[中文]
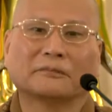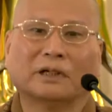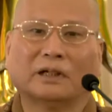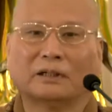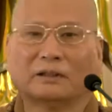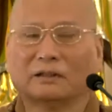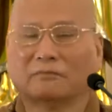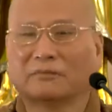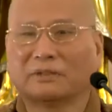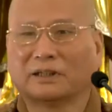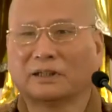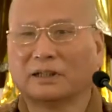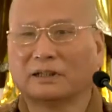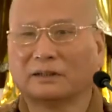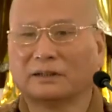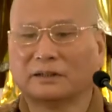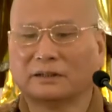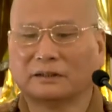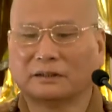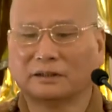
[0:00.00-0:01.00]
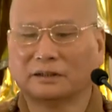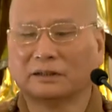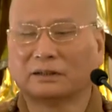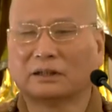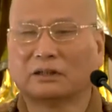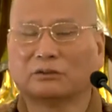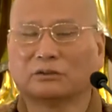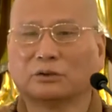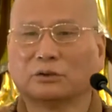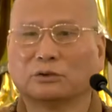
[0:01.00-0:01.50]
啊，那么他也很
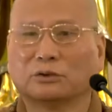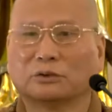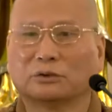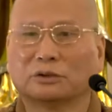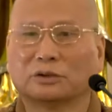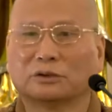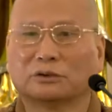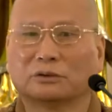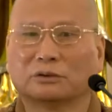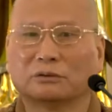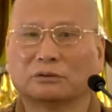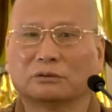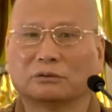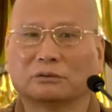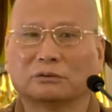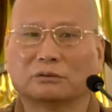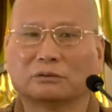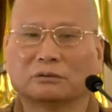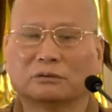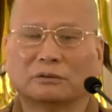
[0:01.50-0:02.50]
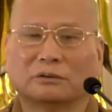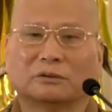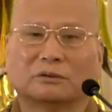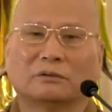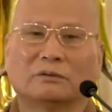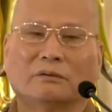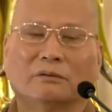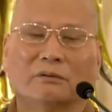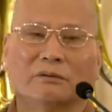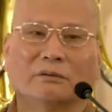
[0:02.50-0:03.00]
早就用这种，
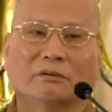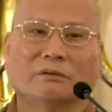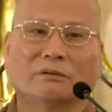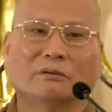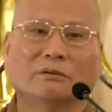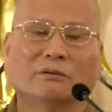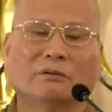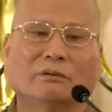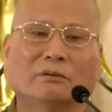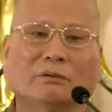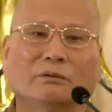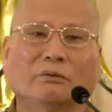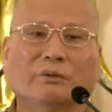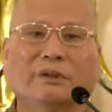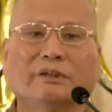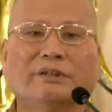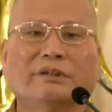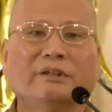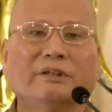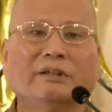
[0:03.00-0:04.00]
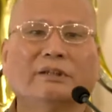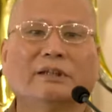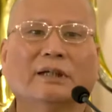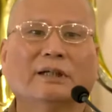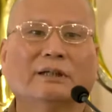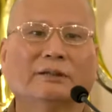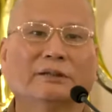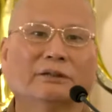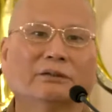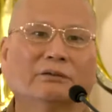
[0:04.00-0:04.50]
啊，微信
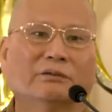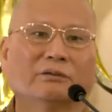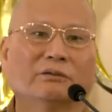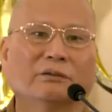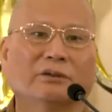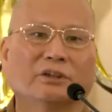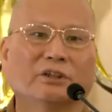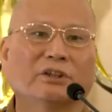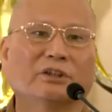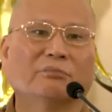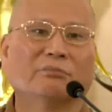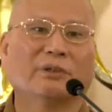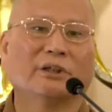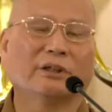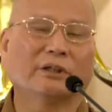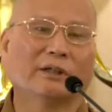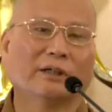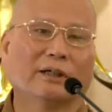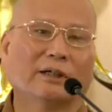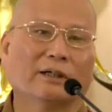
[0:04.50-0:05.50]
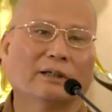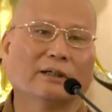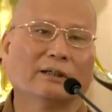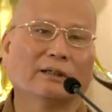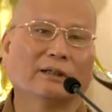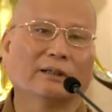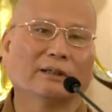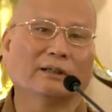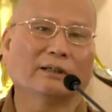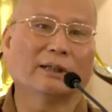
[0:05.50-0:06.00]
的这种视频啊
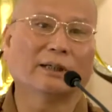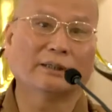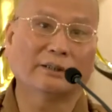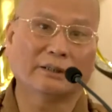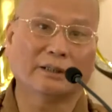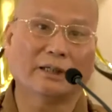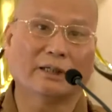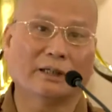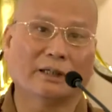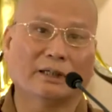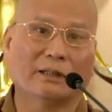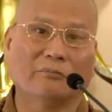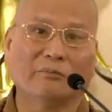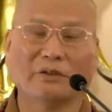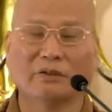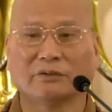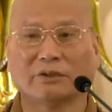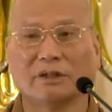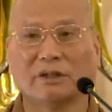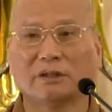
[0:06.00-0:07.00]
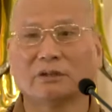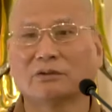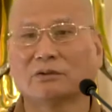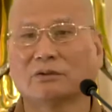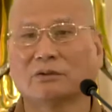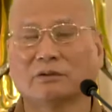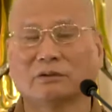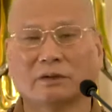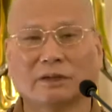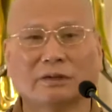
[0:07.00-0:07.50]
啊来讲啊，没有听
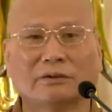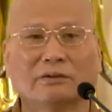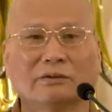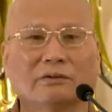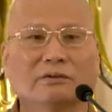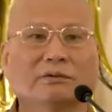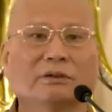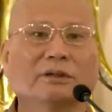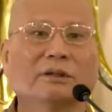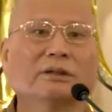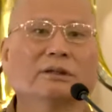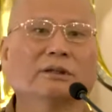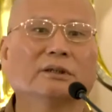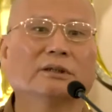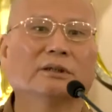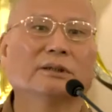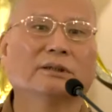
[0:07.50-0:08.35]
众，他就用这个。